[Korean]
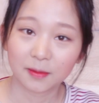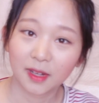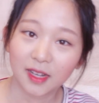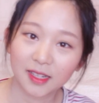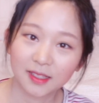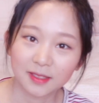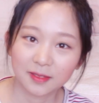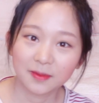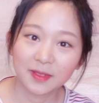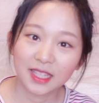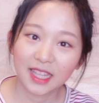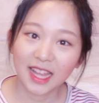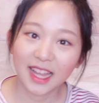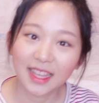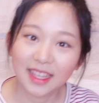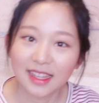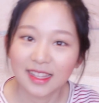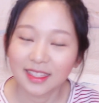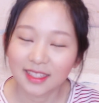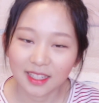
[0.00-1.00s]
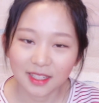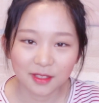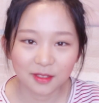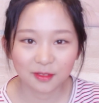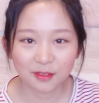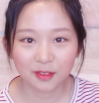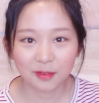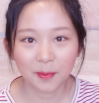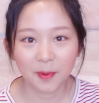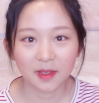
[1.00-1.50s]
반갑습니다. 일상
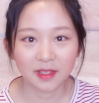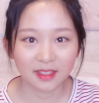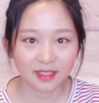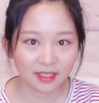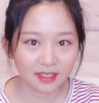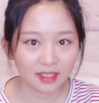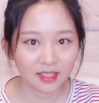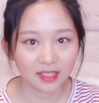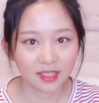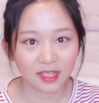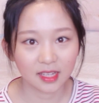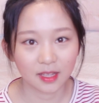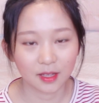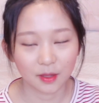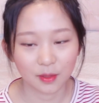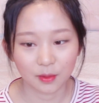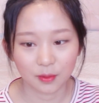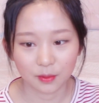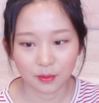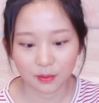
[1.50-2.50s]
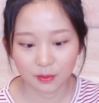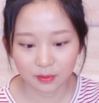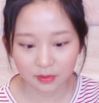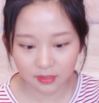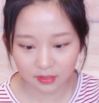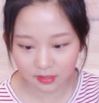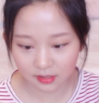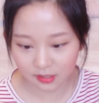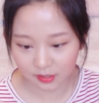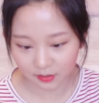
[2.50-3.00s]
유튜버 이승인이에요.
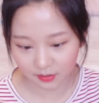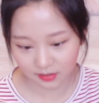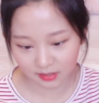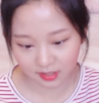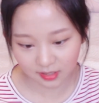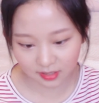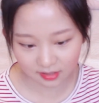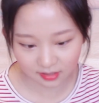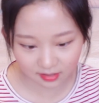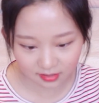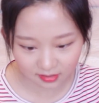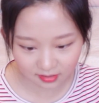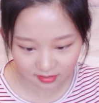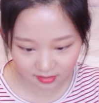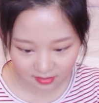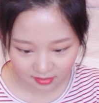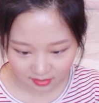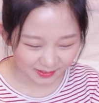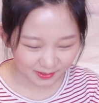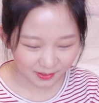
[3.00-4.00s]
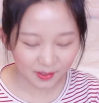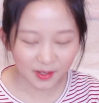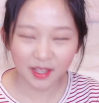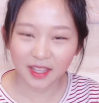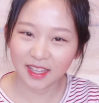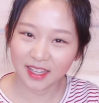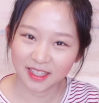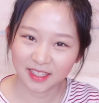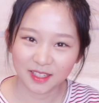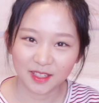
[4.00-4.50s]
오늘 영상은
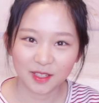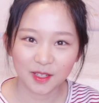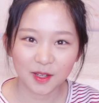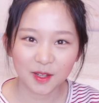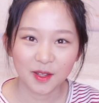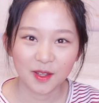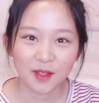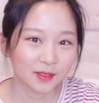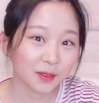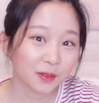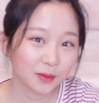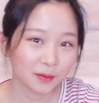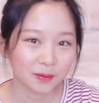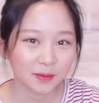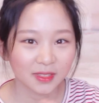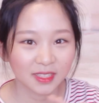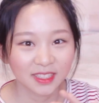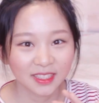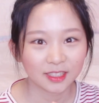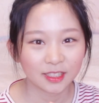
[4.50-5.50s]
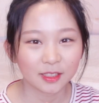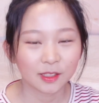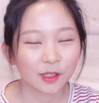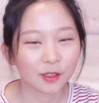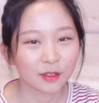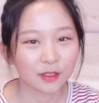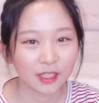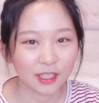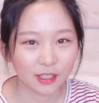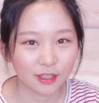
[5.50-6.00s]
저에게 있어서 좀
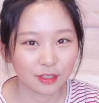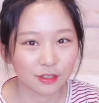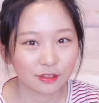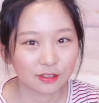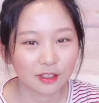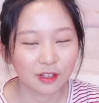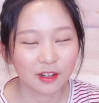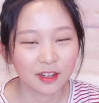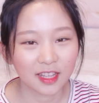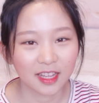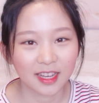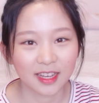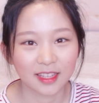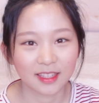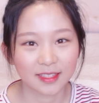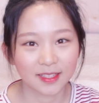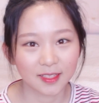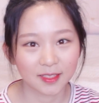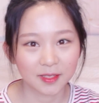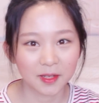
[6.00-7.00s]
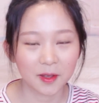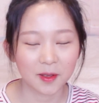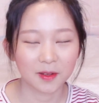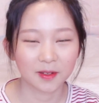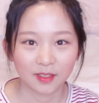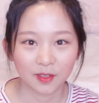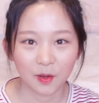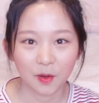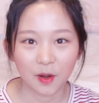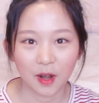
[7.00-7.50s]
즐거운 이슈거리가
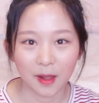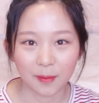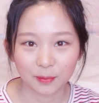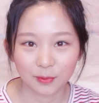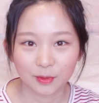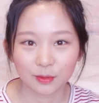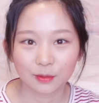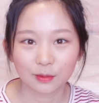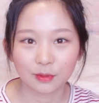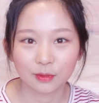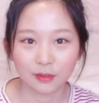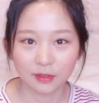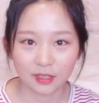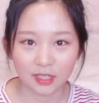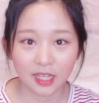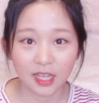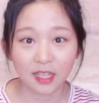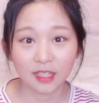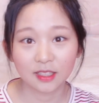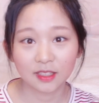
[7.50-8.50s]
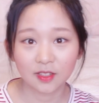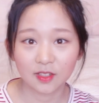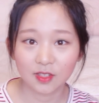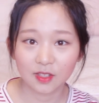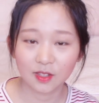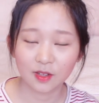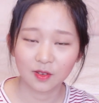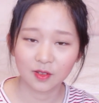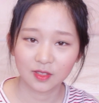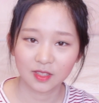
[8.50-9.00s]
있어서 그걸 앞두고
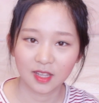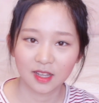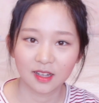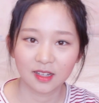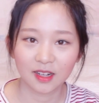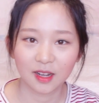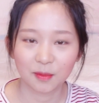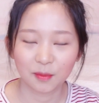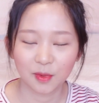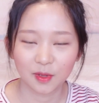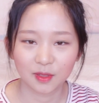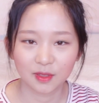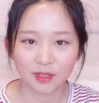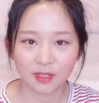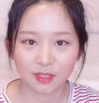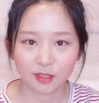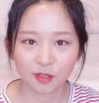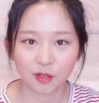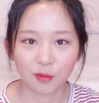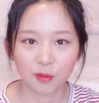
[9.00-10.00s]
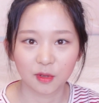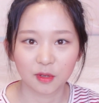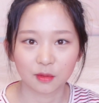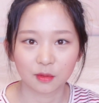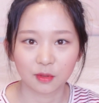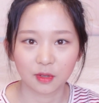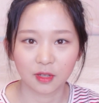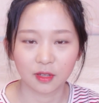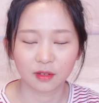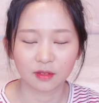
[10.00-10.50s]
리액션 영상을 한번
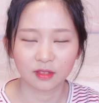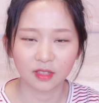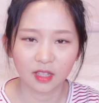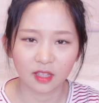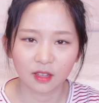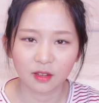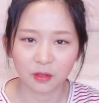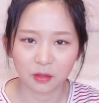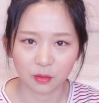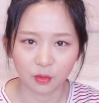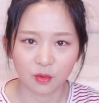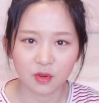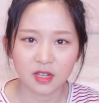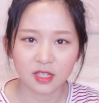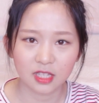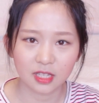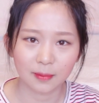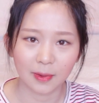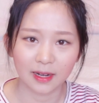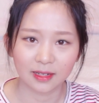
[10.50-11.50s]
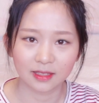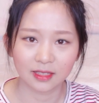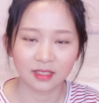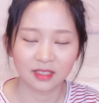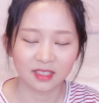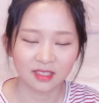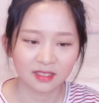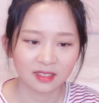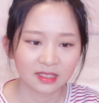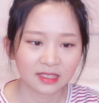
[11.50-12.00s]
찍어보려고 해요. 근데 이걸 올릴지
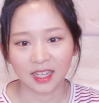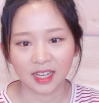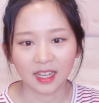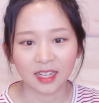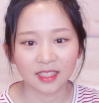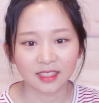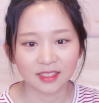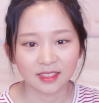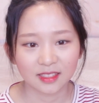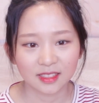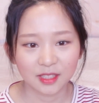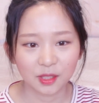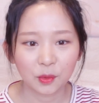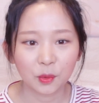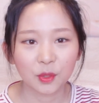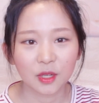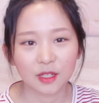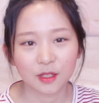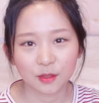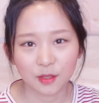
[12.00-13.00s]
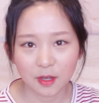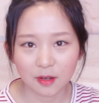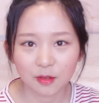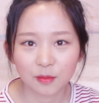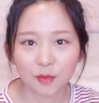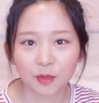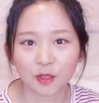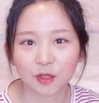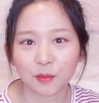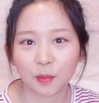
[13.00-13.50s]
말지는 제가 찍고 나서
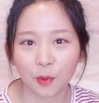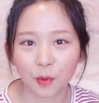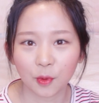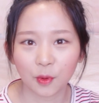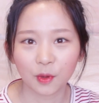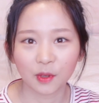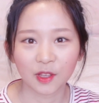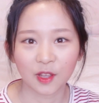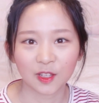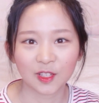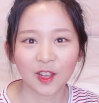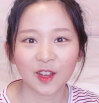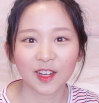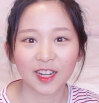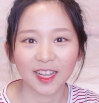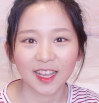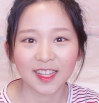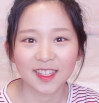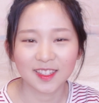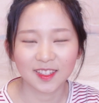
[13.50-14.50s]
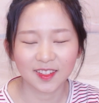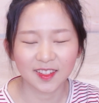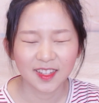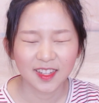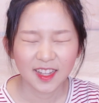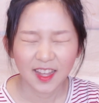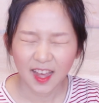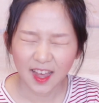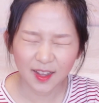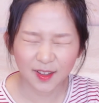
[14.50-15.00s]
촬영본을 보고 결정을 하겠죠?
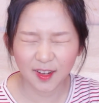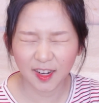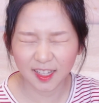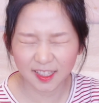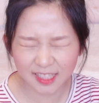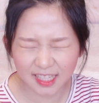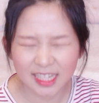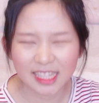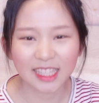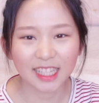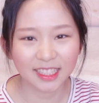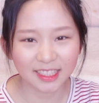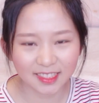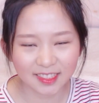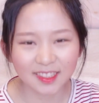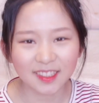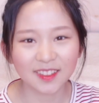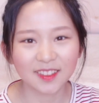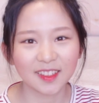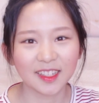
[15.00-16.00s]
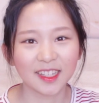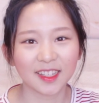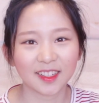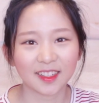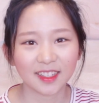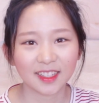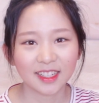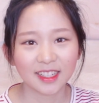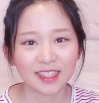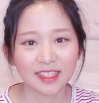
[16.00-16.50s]
하려 그냥 일단 찍는
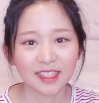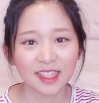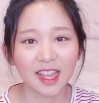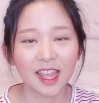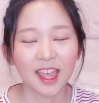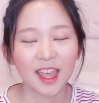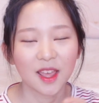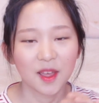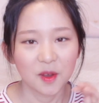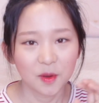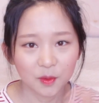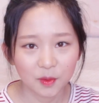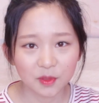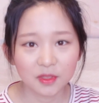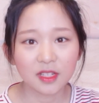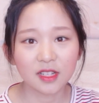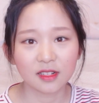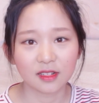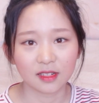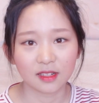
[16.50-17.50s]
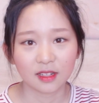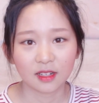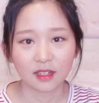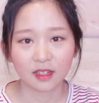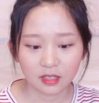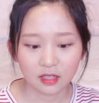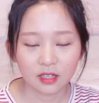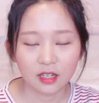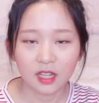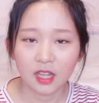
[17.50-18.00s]
거예요. 근데 오늘
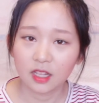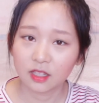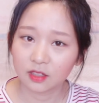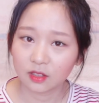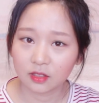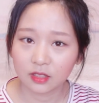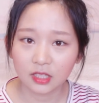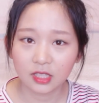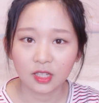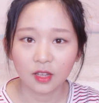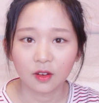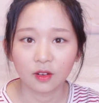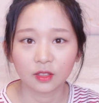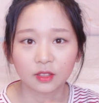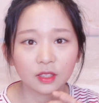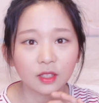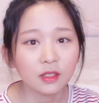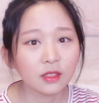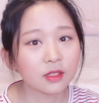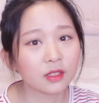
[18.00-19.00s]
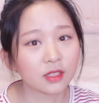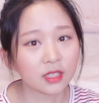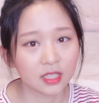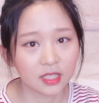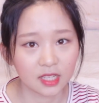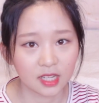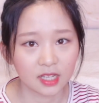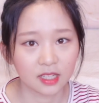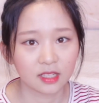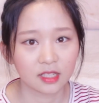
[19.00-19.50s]
이 리액션이 어떤
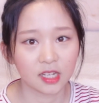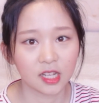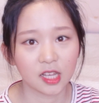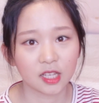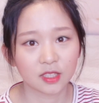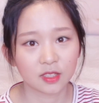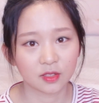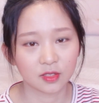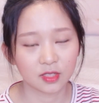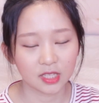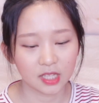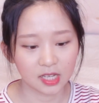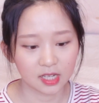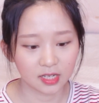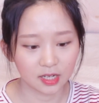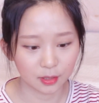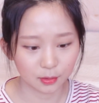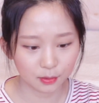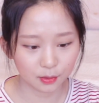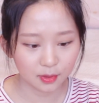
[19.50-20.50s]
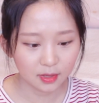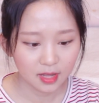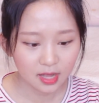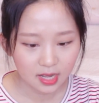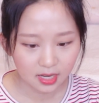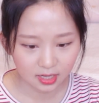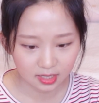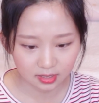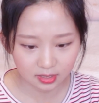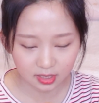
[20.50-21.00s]
것에 대한 리액션이야 라고
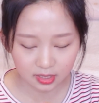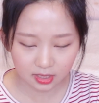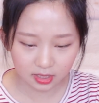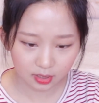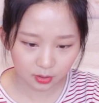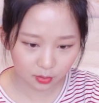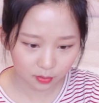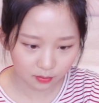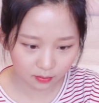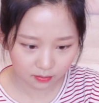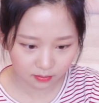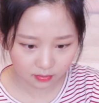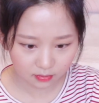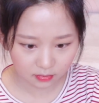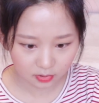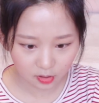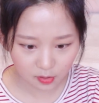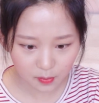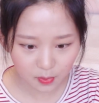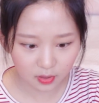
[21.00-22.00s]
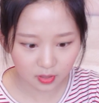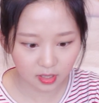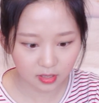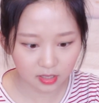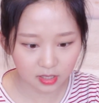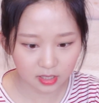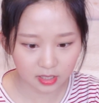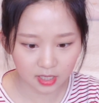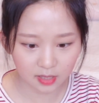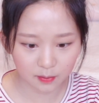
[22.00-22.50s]
간단하게 좀 설명을
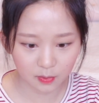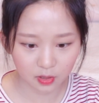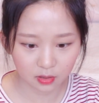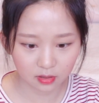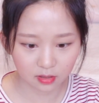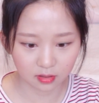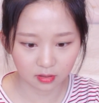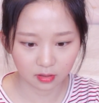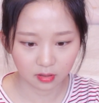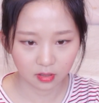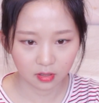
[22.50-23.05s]
해드리자면은